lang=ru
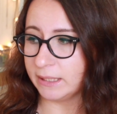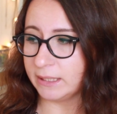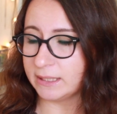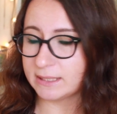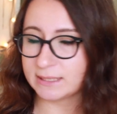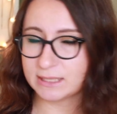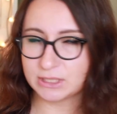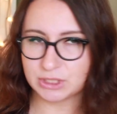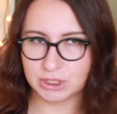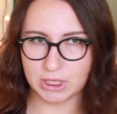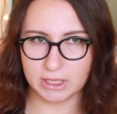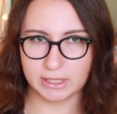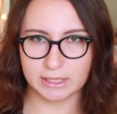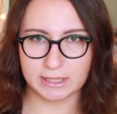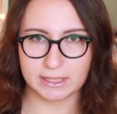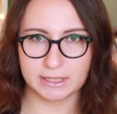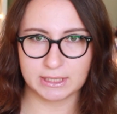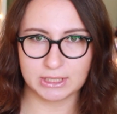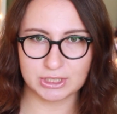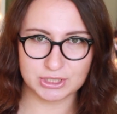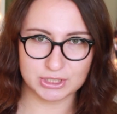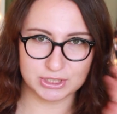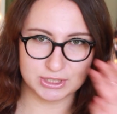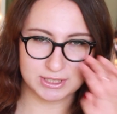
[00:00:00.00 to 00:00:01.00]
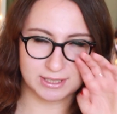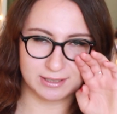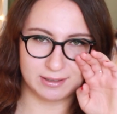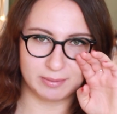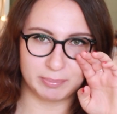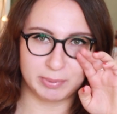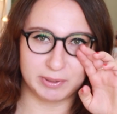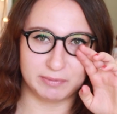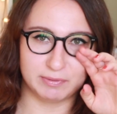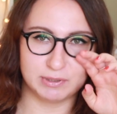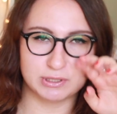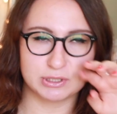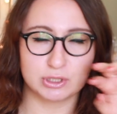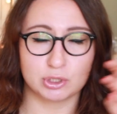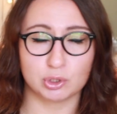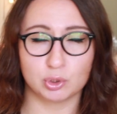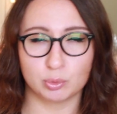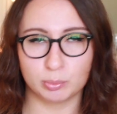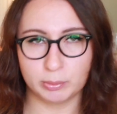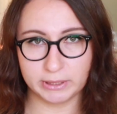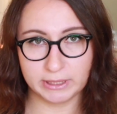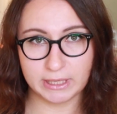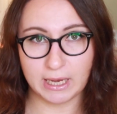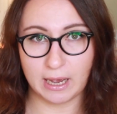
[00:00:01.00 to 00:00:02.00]
Изначально, конечно же, появилось
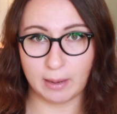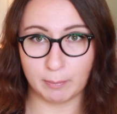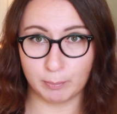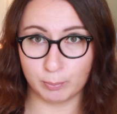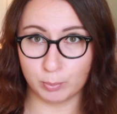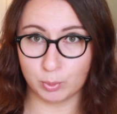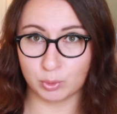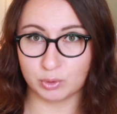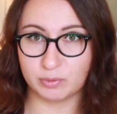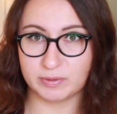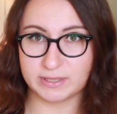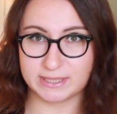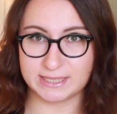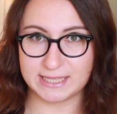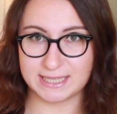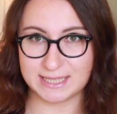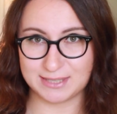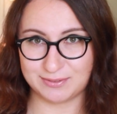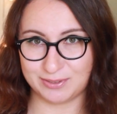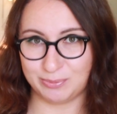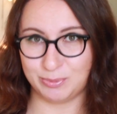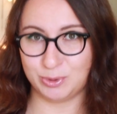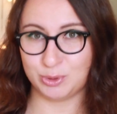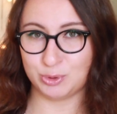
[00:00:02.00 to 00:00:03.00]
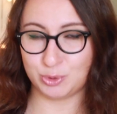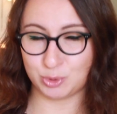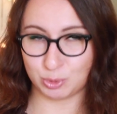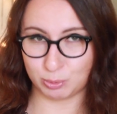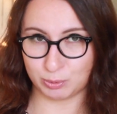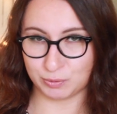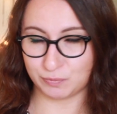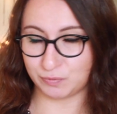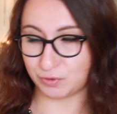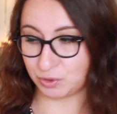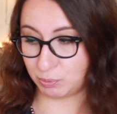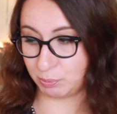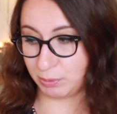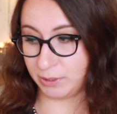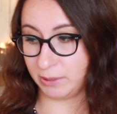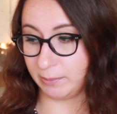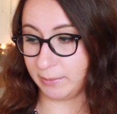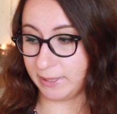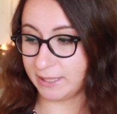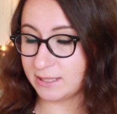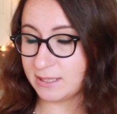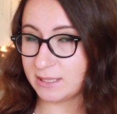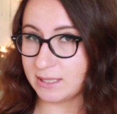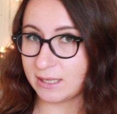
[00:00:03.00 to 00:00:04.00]
оно у меня под воздействием YouTube, вы же
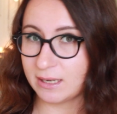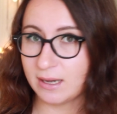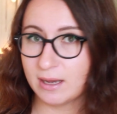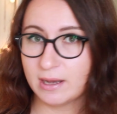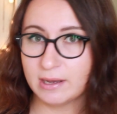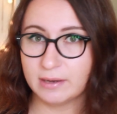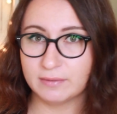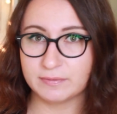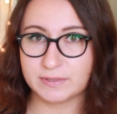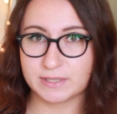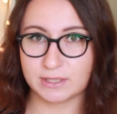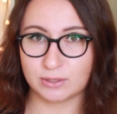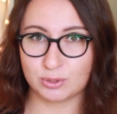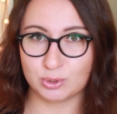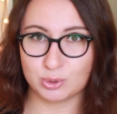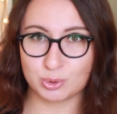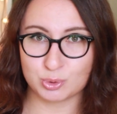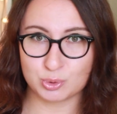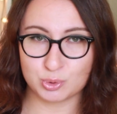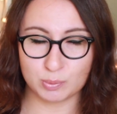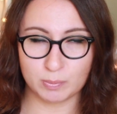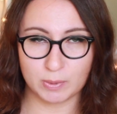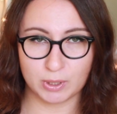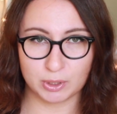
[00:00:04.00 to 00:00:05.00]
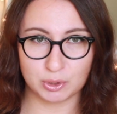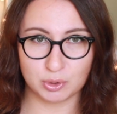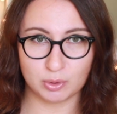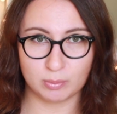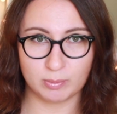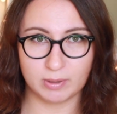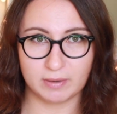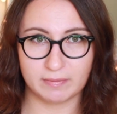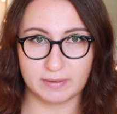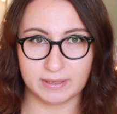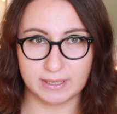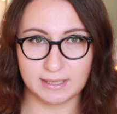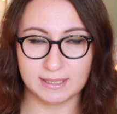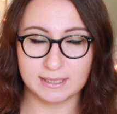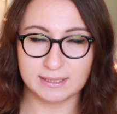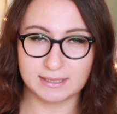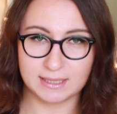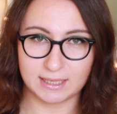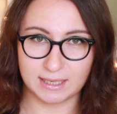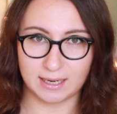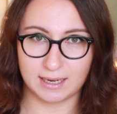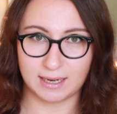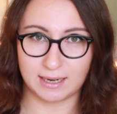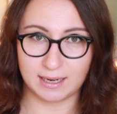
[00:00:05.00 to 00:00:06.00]
понимаете, все на YouTube о нем говорили
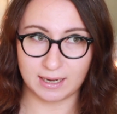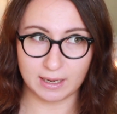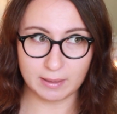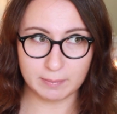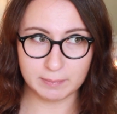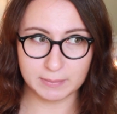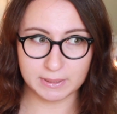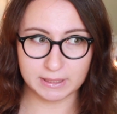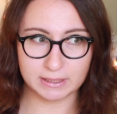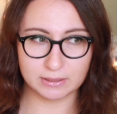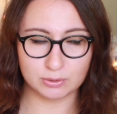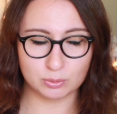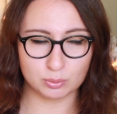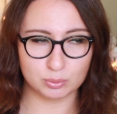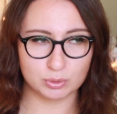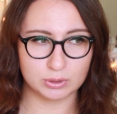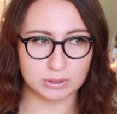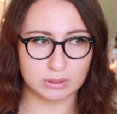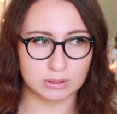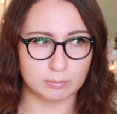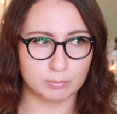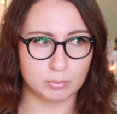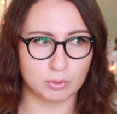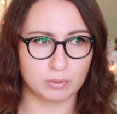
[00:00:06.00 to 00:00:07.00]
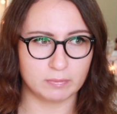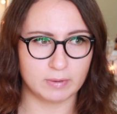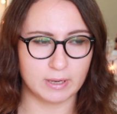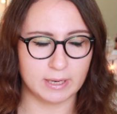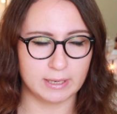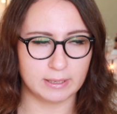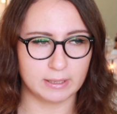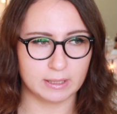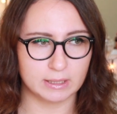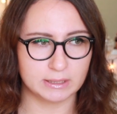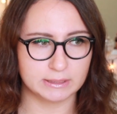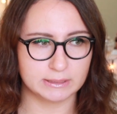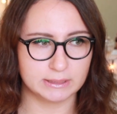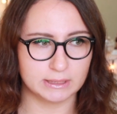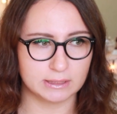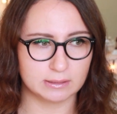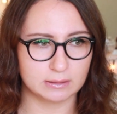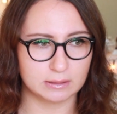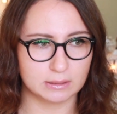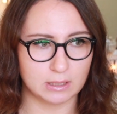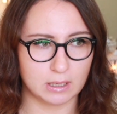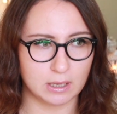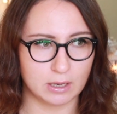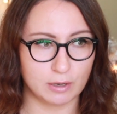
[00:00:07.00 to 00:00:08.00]
тарарам, и тут буквально
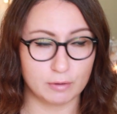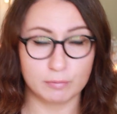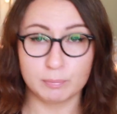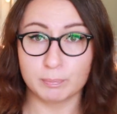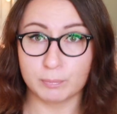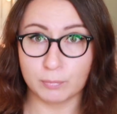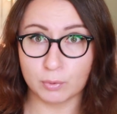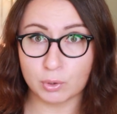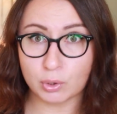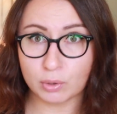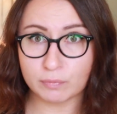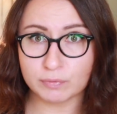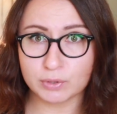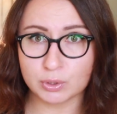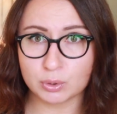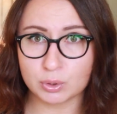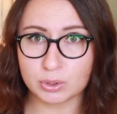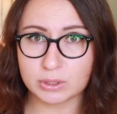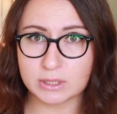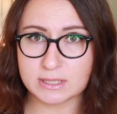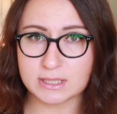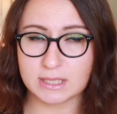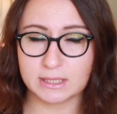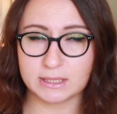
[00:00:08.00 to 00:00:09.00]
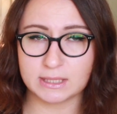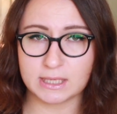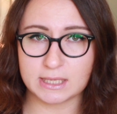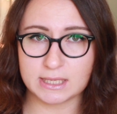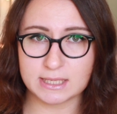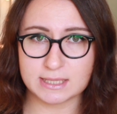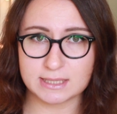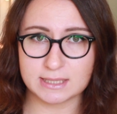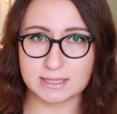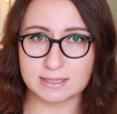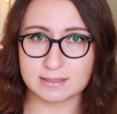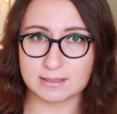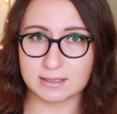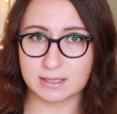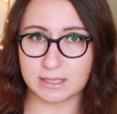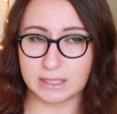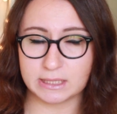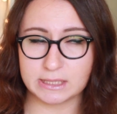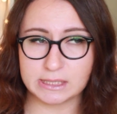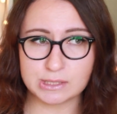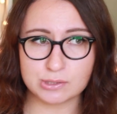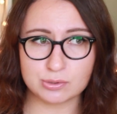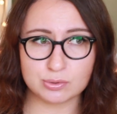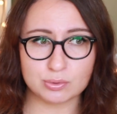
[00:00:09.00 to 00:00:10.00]
где-то ровно год назад я ездила за
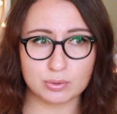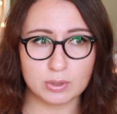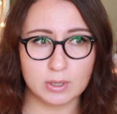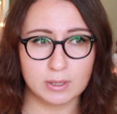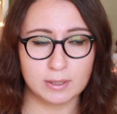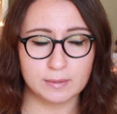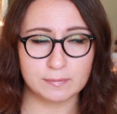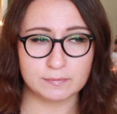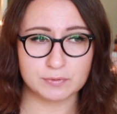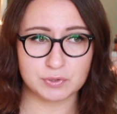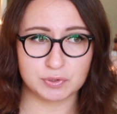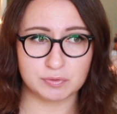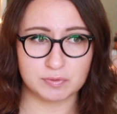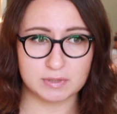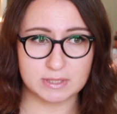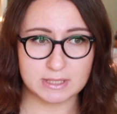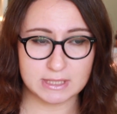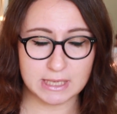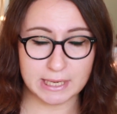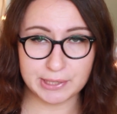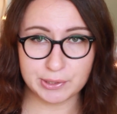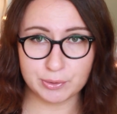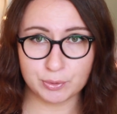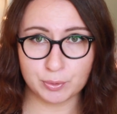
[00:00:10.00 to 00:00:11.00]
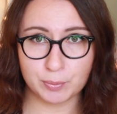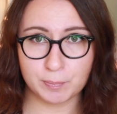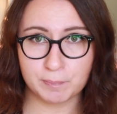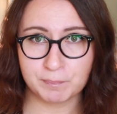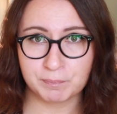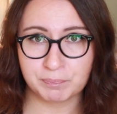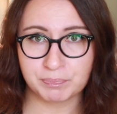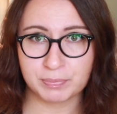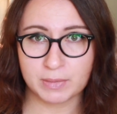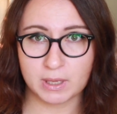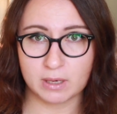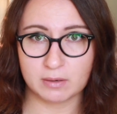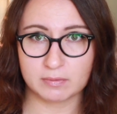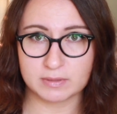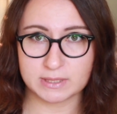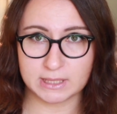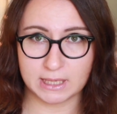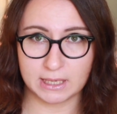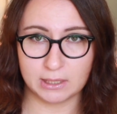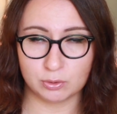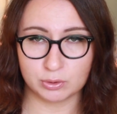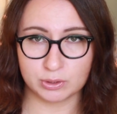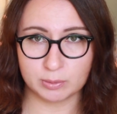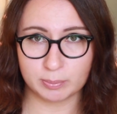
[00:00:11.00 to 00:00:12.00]
границу, в Швейцарию, в
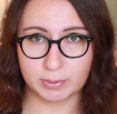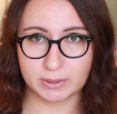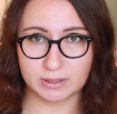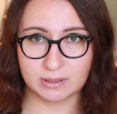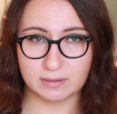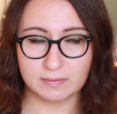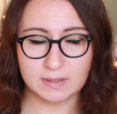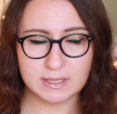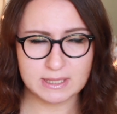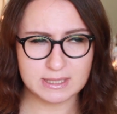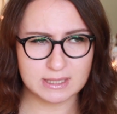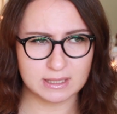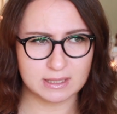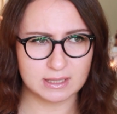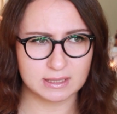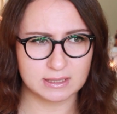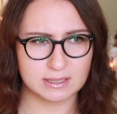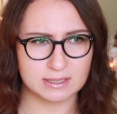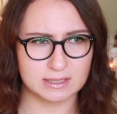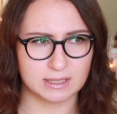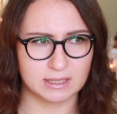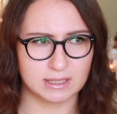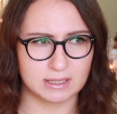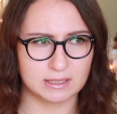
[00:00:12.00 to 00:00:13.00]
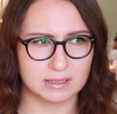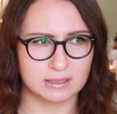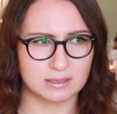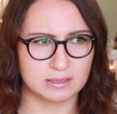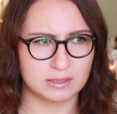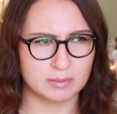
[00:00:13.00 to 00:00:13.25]
Израиле он не продавался, как-то загра...